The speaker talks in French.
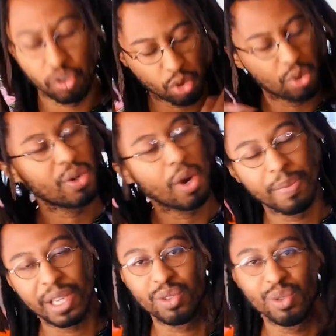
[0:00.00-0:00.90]
me suis encore
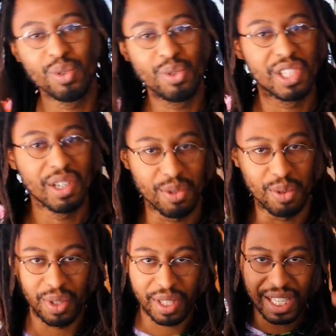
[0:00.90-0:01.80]
perdu, j'avoue
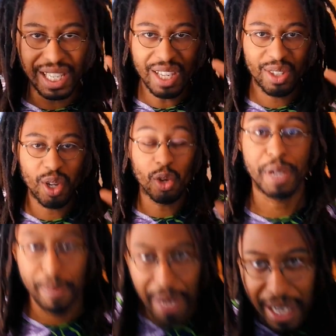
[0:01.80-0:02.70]
il est temps de
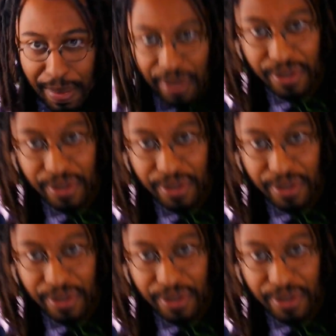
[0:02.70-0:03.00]
préparer ma